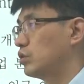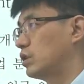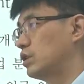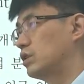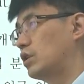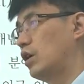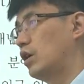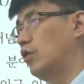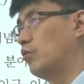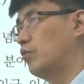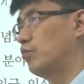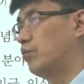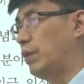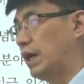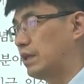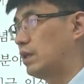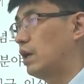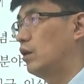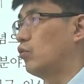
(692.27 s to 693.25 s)
그렇게
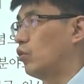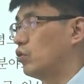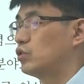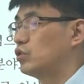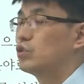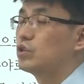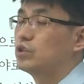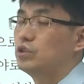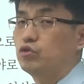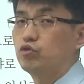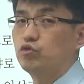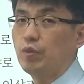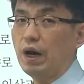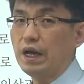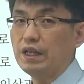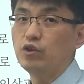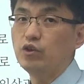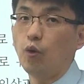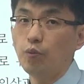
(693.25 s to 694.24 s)
마땅한 원천 기술도
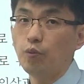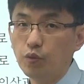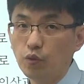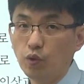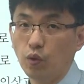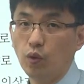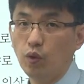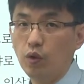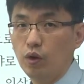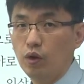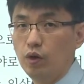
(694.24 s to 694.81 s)
많이 없고